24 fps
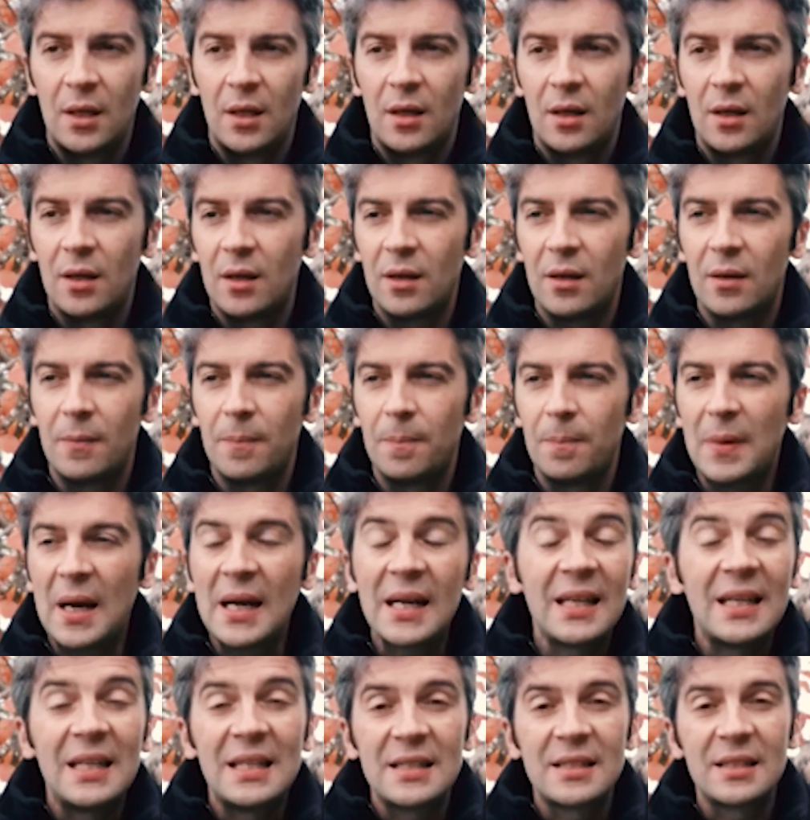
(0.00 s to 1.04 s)
Eh,
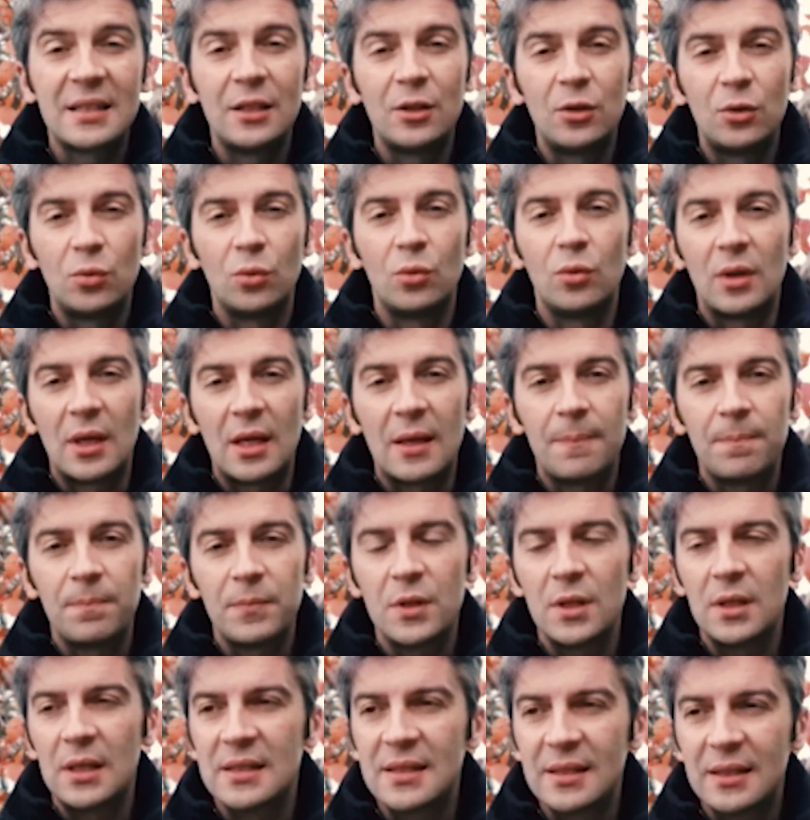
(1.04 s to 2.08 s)
anche nella scrittura,
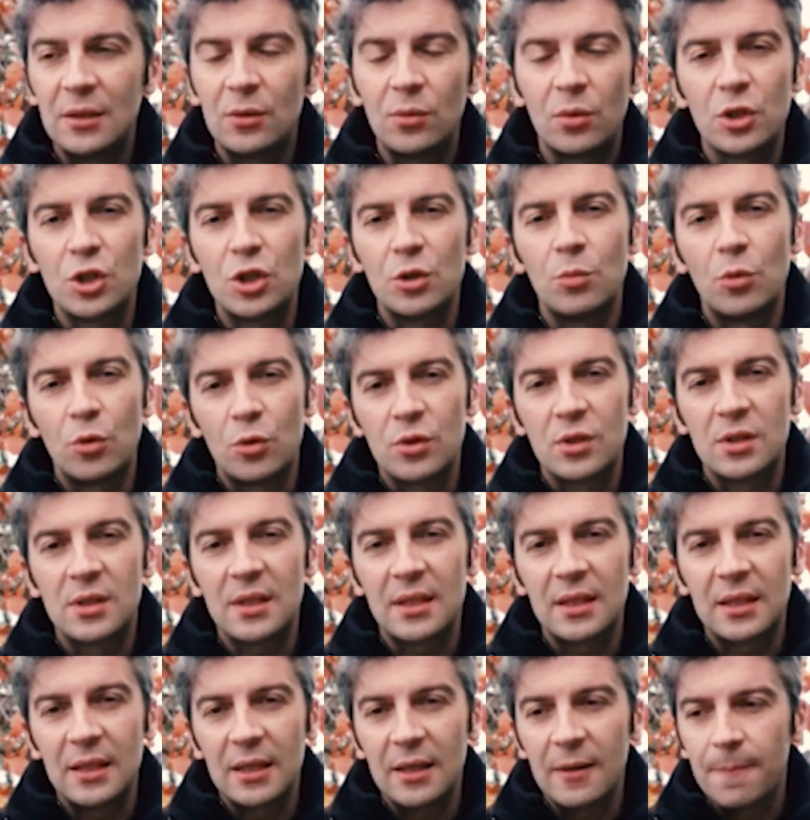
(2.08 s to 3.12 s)
la scrittura ci
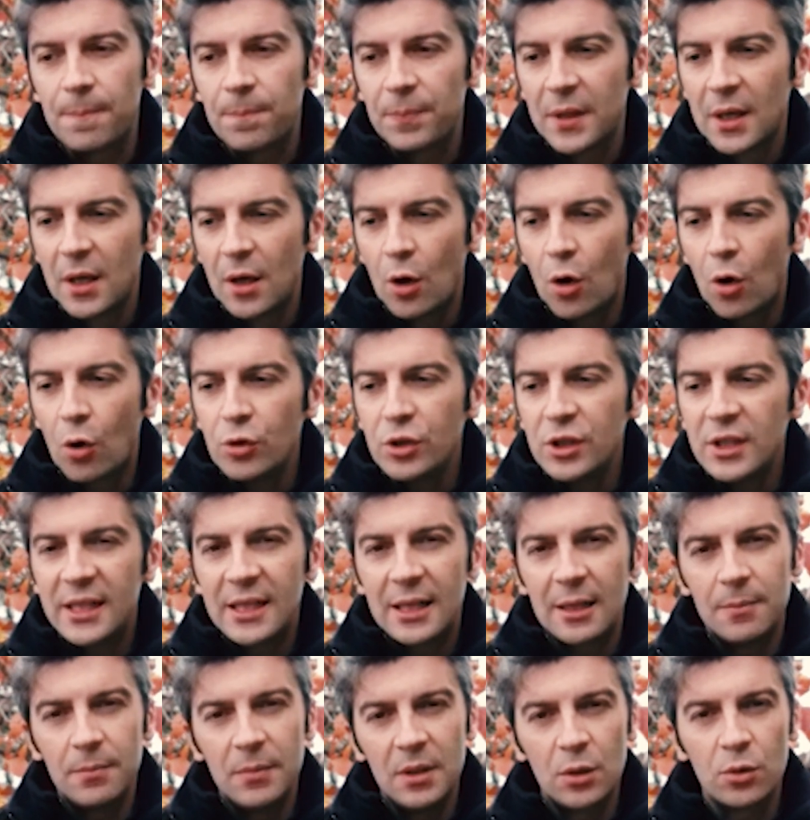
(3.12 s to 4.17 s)
mostra che ogni
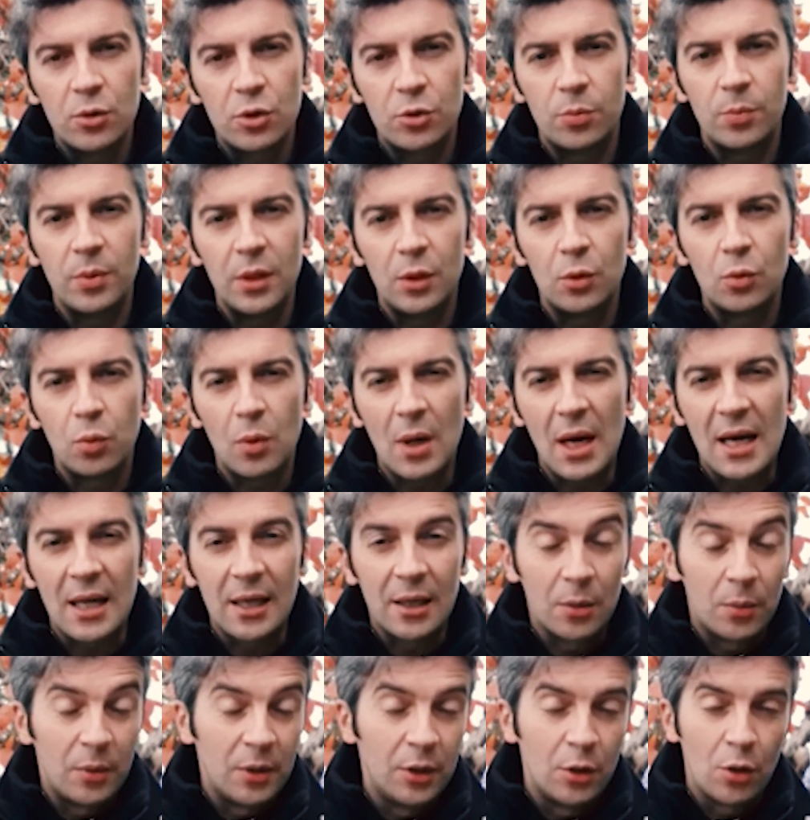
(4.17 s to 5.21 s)
cammino
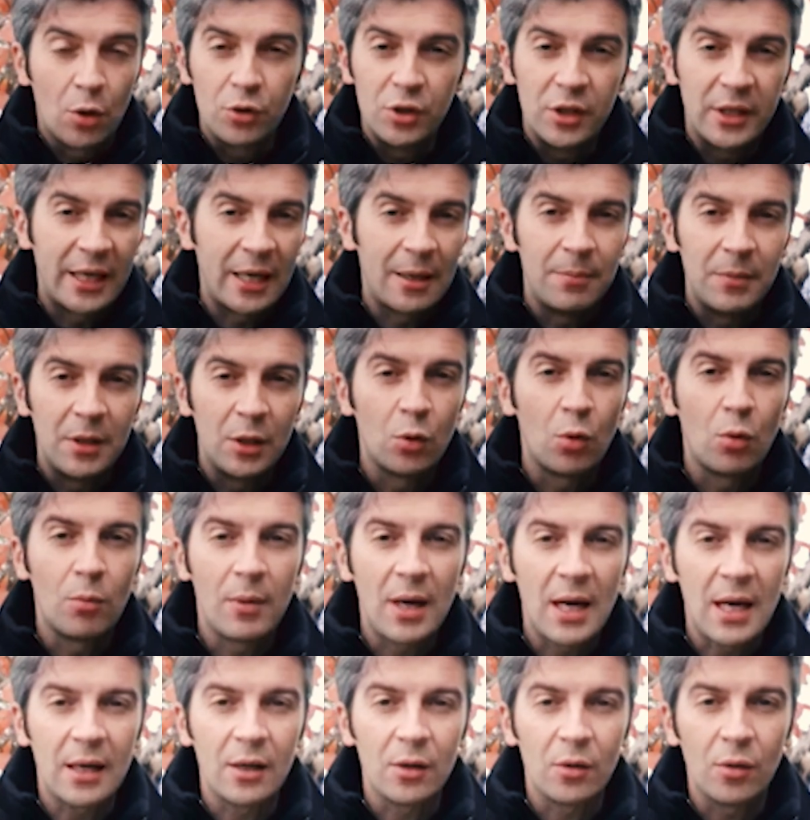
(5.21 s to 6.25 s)
spirituale, quindi ogni cammino
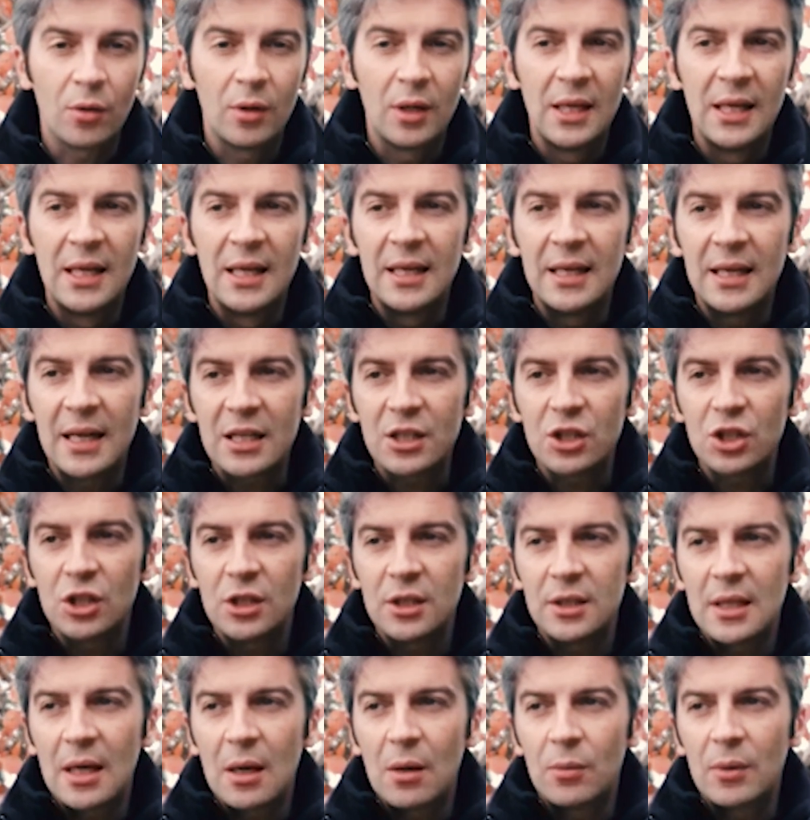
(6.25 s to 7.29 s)
umano,
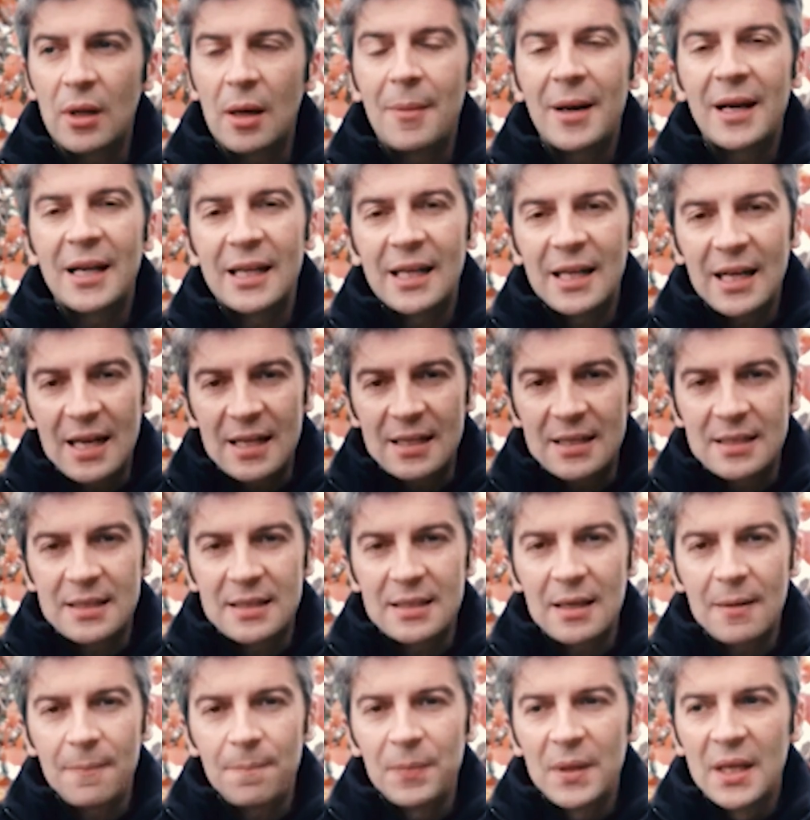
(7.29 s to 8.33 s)
nasce da una
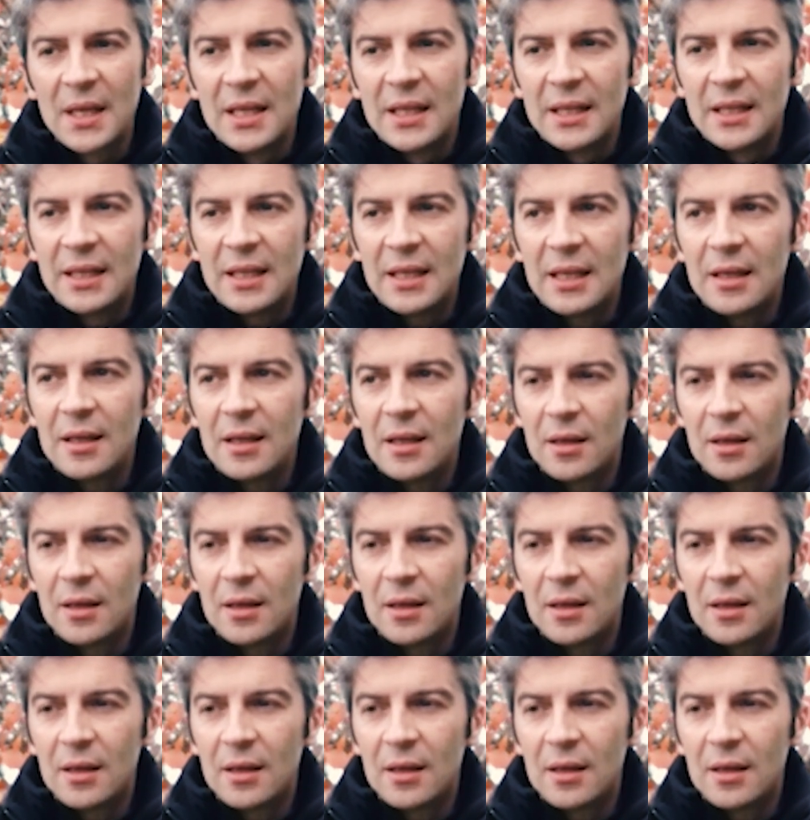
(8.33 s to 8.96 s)
mancanza che